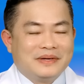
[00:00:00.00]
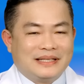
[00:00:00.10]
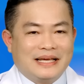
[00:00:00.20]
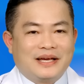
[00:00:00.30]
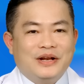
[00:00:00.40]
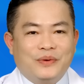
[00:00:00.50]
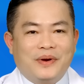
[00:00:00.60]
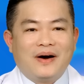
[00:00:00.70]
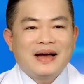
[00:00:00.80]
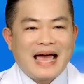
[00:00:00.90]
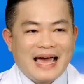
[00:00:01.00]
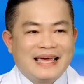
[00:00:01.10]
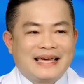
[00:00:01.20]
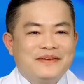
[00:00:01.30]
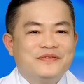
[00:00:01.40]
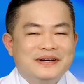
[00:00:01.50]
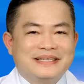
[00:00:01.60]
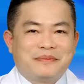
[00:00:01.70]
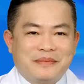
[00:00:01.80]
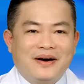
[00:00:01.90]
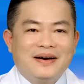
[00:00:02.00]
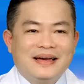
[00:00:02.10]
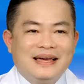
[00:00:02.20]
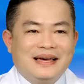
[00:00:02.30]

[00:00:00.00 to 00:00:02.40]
Thì cái điều đó, hai cái phương châm đó